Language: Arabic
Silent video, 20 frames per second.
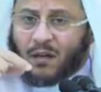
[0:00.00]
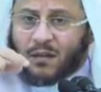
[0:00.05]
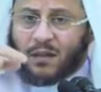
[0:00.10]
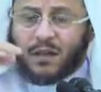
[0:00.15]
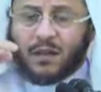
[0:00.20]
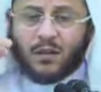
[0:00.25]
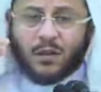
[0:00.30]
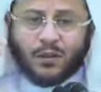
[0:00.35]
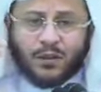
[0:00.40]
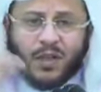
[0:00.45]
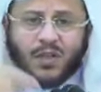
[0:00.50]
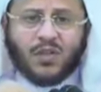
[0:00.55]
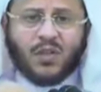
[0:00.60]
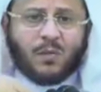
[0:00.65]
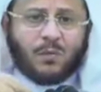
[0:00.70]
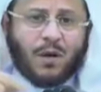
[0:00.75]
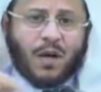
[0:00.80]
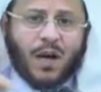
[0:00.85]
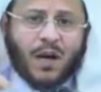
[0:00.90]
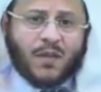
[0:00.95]
إذا
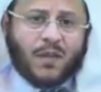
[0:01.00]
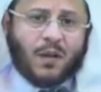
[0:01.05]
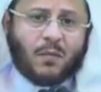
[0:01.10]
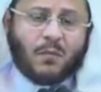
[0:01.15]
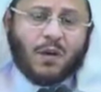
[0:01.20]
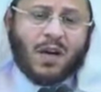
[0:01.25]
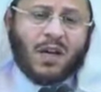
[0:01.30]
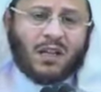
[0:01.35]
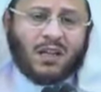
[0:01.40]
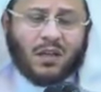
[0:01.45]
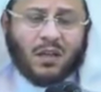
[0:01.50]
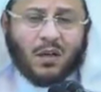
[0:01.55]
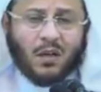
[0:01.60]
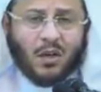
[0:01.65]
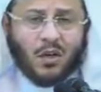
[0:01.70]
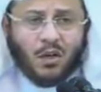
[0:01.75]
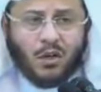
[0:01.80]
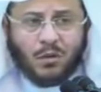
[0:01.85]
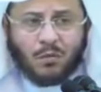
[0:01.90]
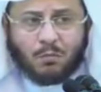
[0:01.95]
اكتسب هذا المال
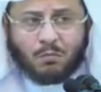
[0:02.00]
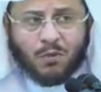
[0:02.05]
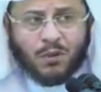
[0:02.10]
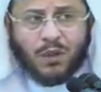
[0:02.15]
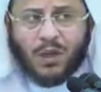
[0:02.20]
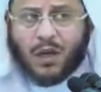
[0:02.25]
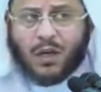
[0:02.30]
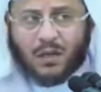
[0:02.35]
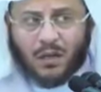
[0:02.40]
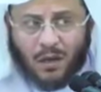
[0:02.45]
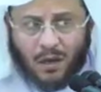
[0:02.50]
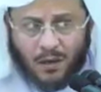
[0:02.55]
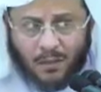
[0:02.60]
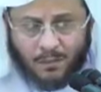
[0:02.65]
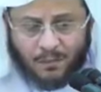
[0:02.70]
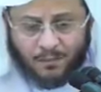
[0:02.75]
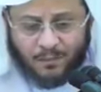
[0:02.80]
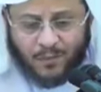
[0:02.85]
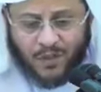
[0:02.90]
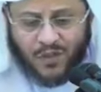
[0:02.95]
من
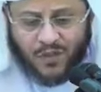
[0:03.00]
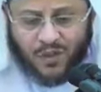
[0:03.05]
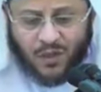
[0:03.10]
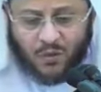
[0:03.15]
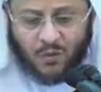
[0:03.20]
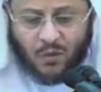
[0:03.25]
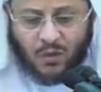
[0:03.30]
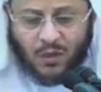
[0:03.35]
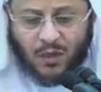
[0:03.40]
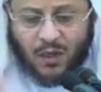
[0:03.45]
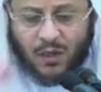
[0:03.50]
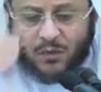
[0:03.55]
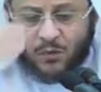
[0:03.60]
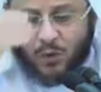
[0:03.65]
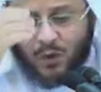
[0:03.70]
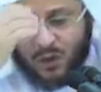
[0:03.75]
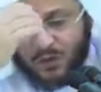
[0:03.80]
حرام نسأل الله أن